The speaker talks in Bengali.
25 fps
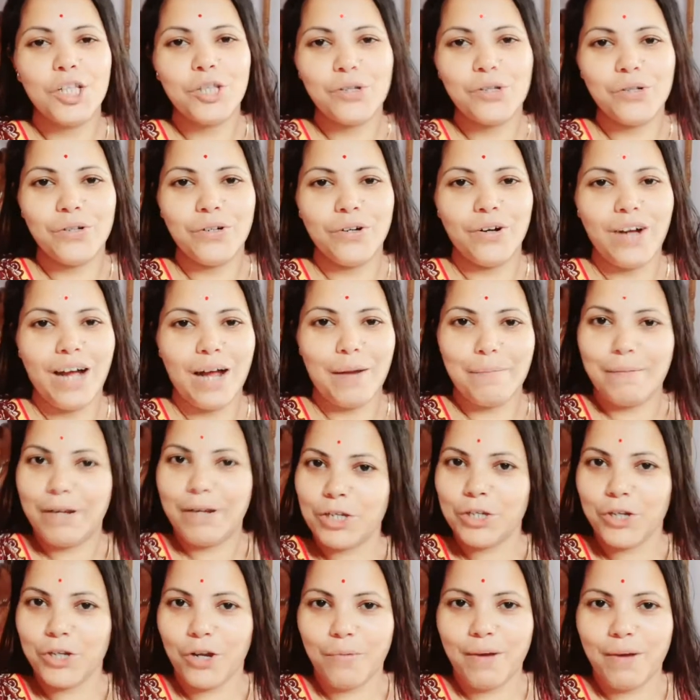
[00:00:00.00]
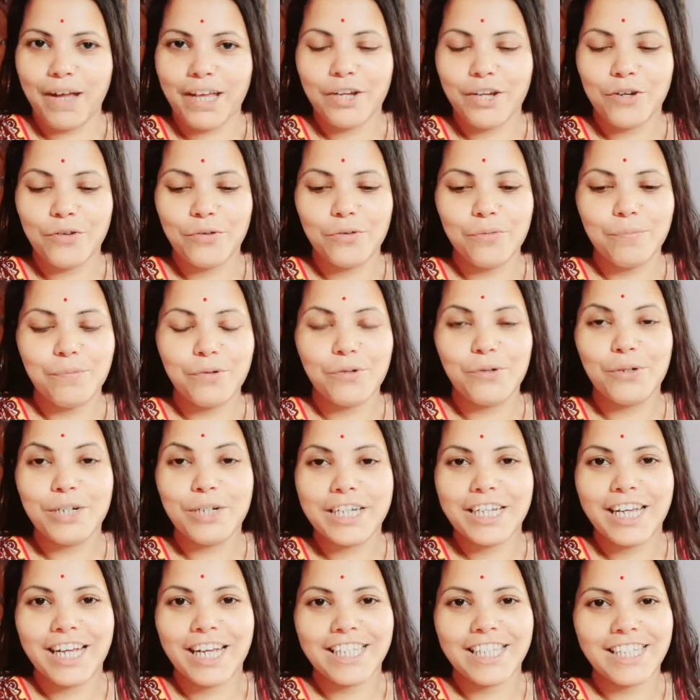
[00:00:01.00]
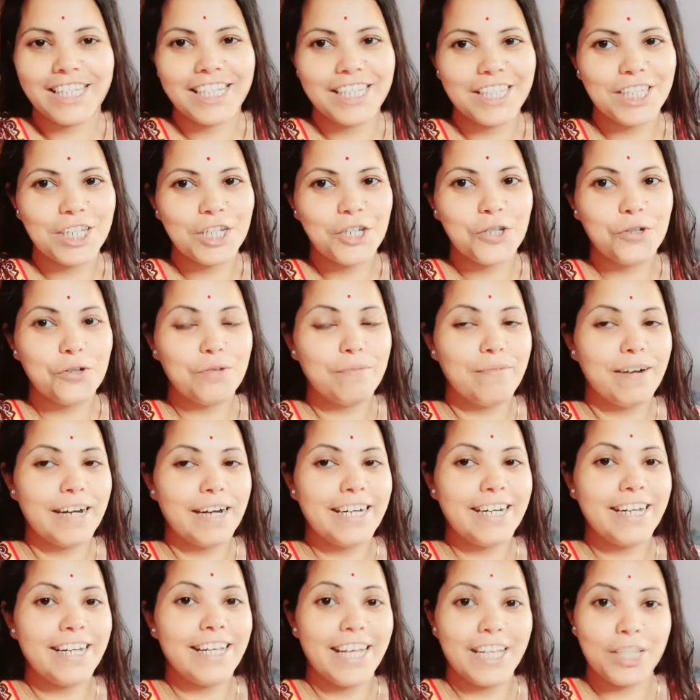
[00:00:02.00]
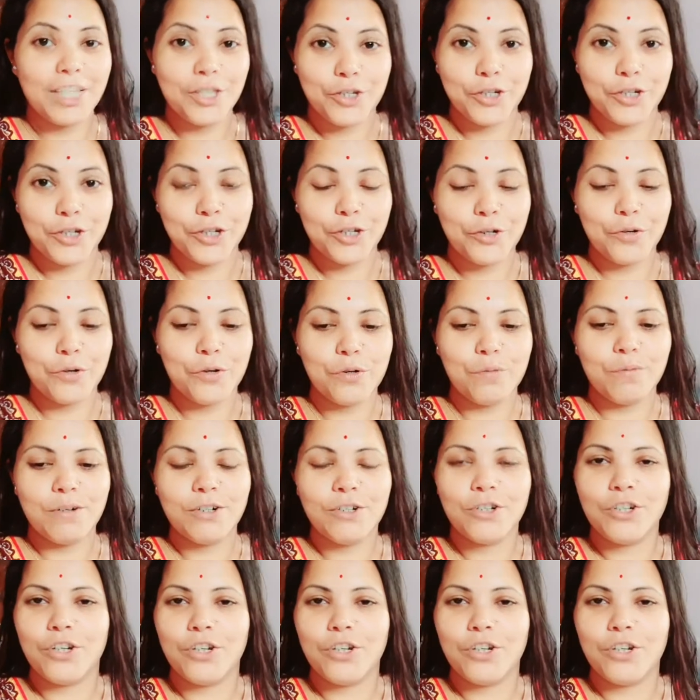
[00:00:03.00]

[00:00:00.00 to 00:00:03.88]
তো আমরা সবাই খুব খুশি আজকে ত্রিশুর বার্থডে এনজয় করব